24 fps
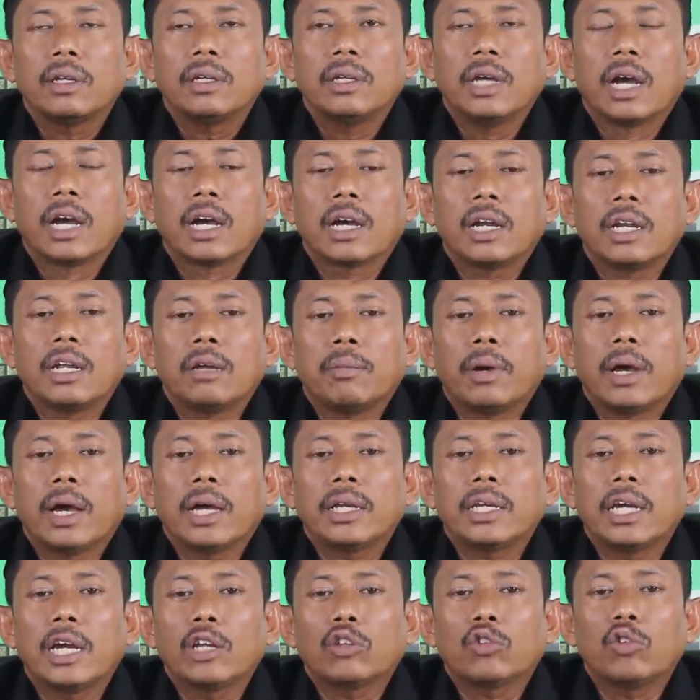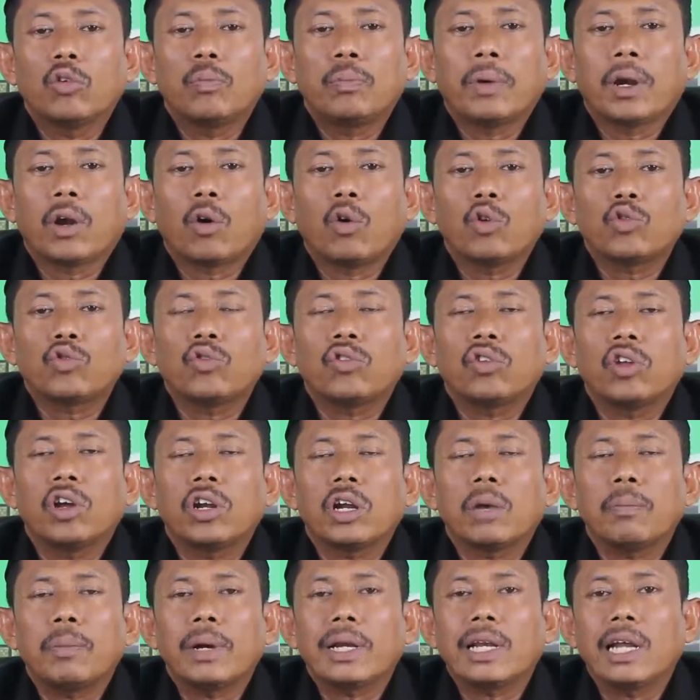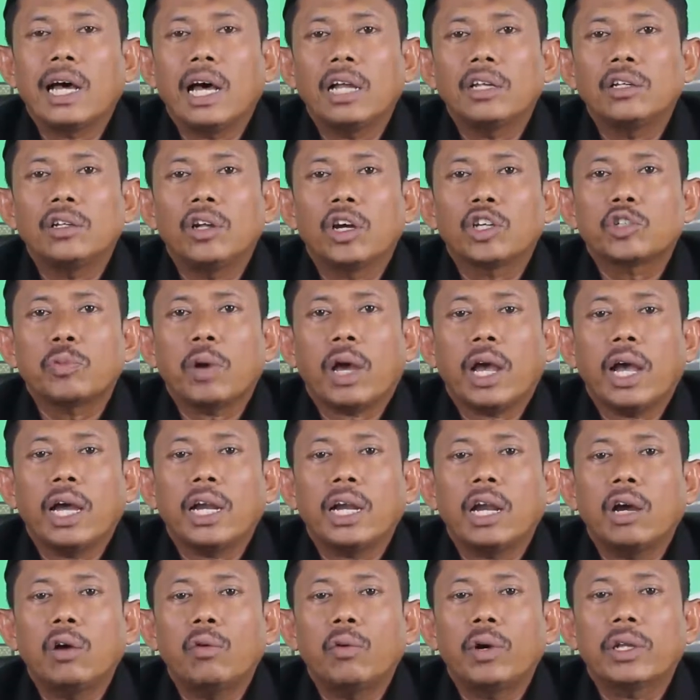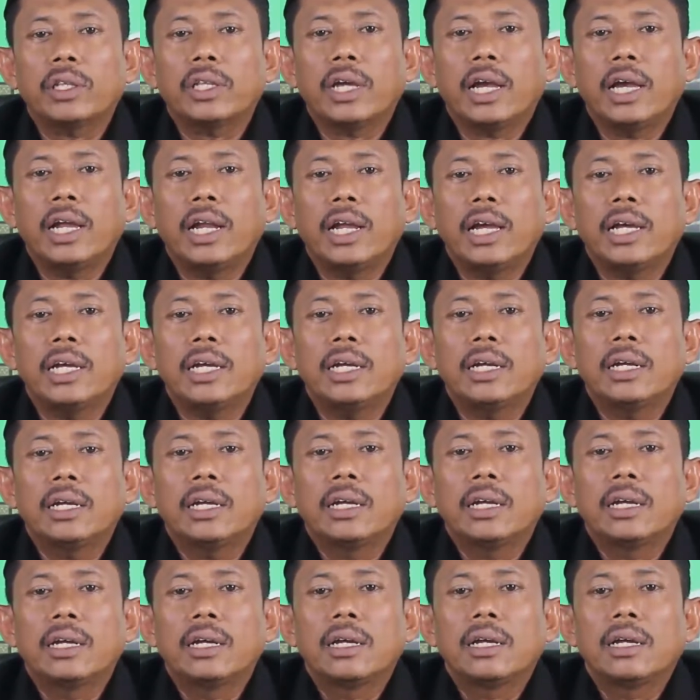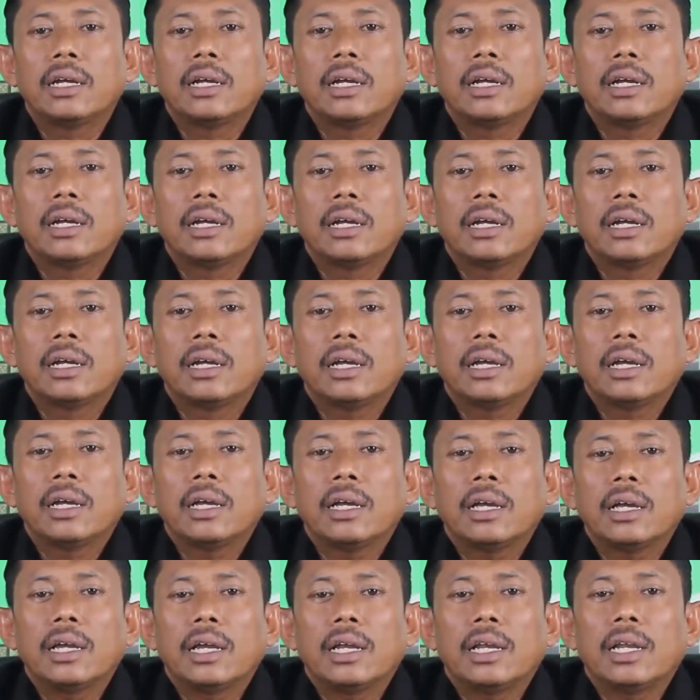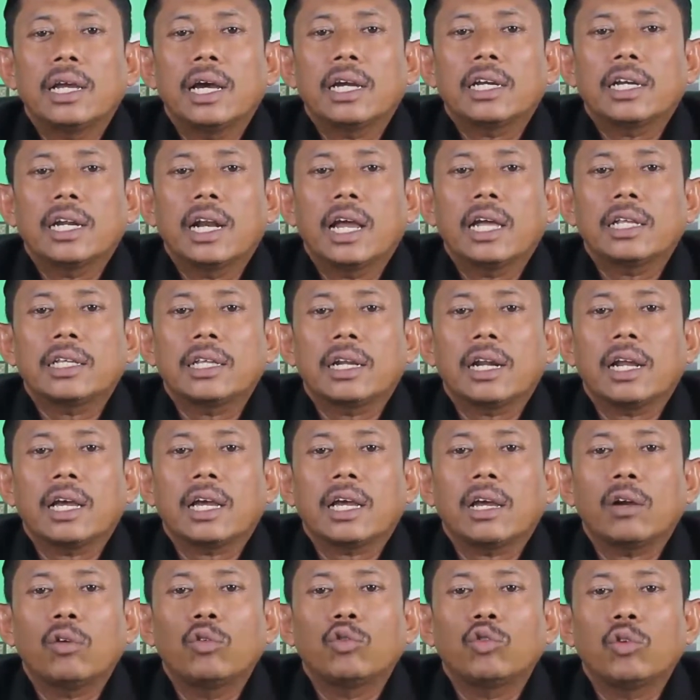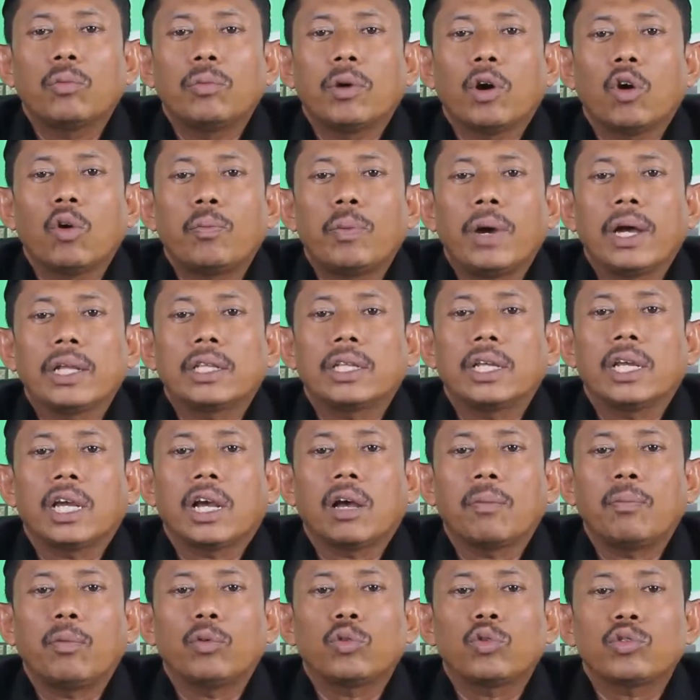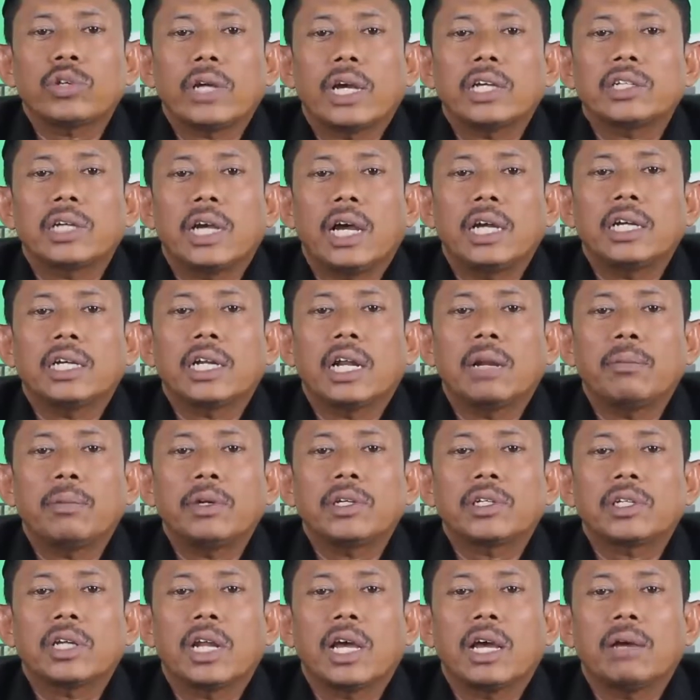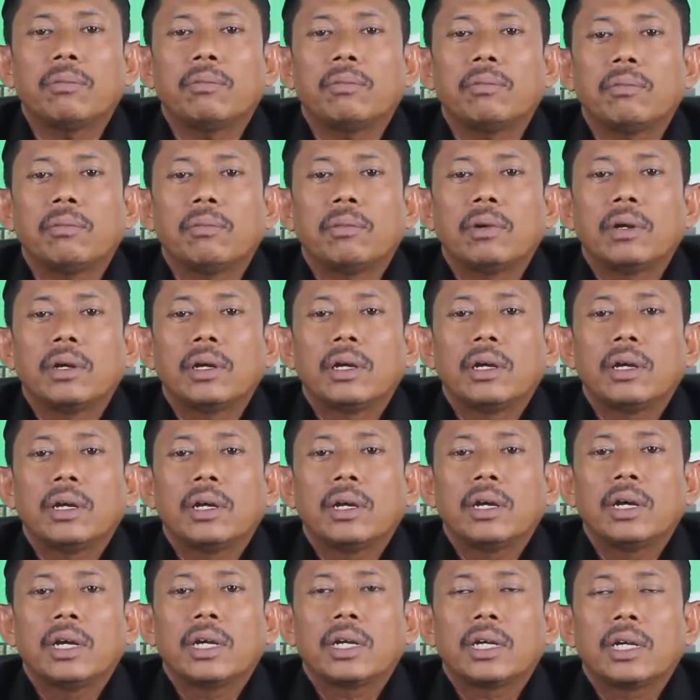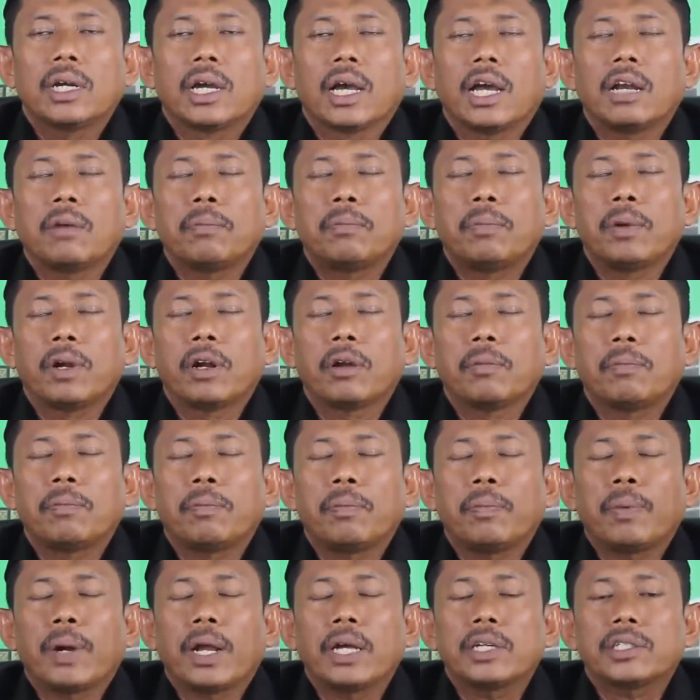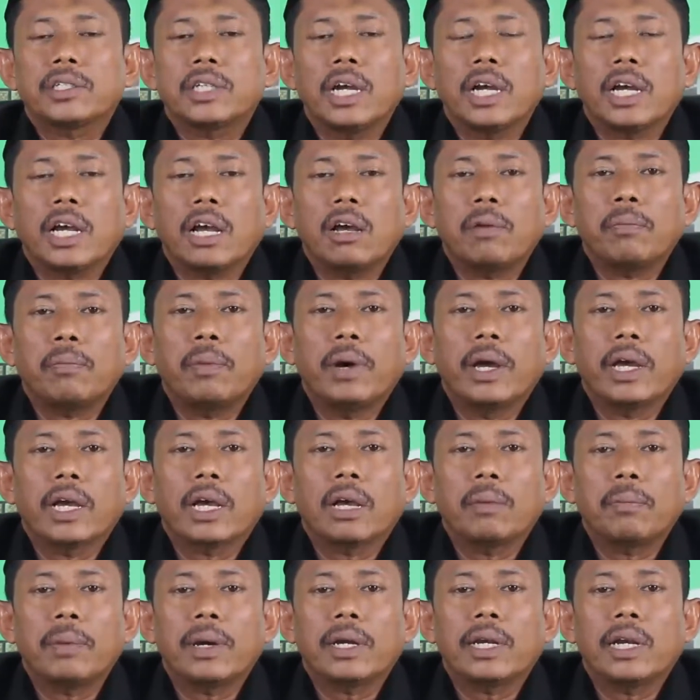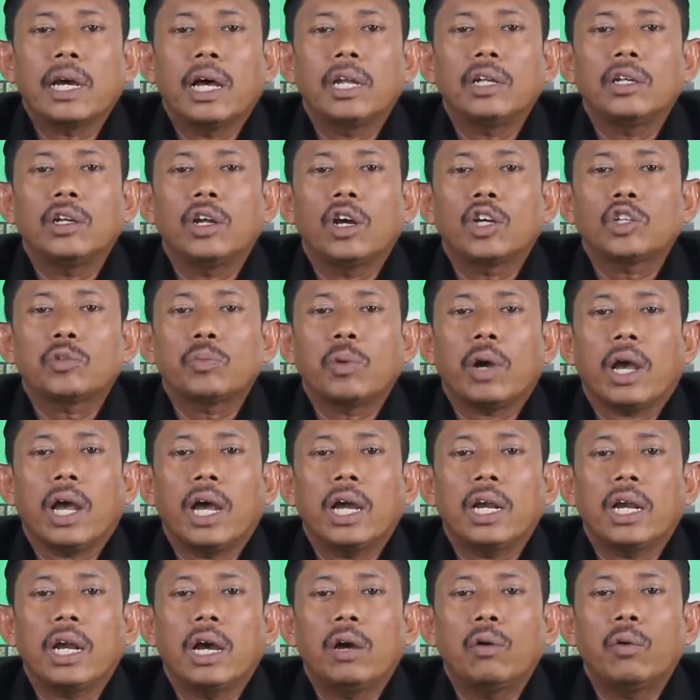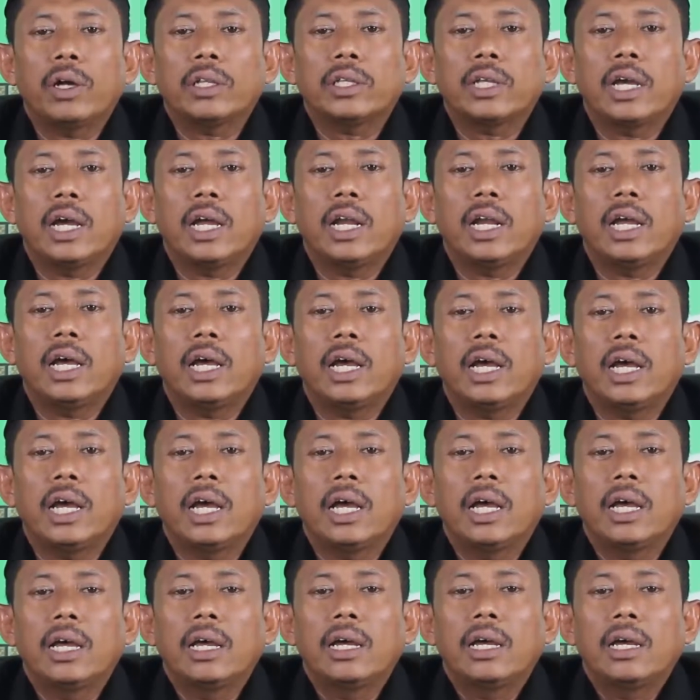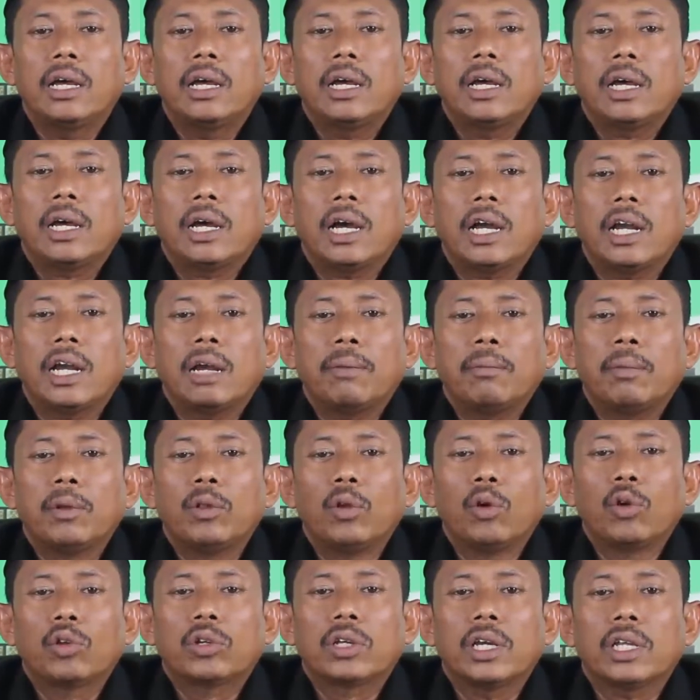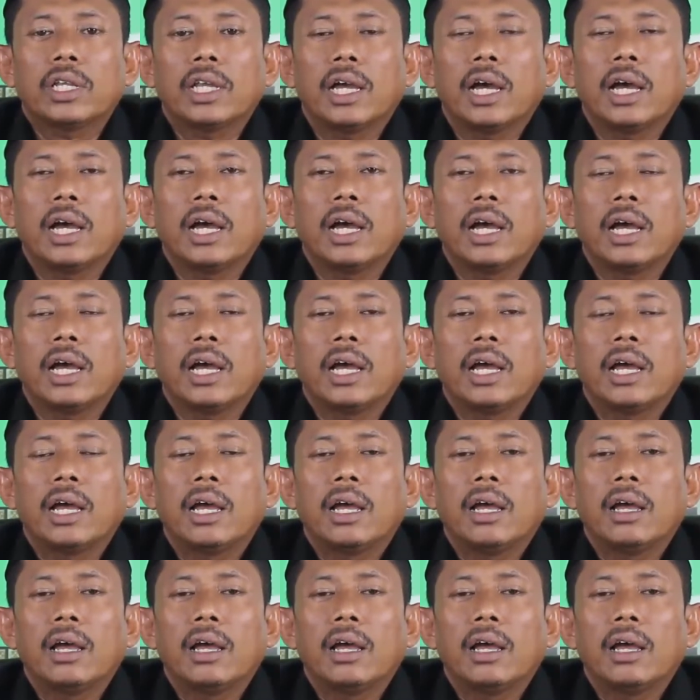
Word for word: Yang kelima yaitu berkhusnudan kepada Allah Subhanahu wa taala. Ini adalah terakhir untuk mengobati keputusasaan dalam Islam dengan berprasangka baik kepada Allah Subhanahu wa taala. Karena menurut kita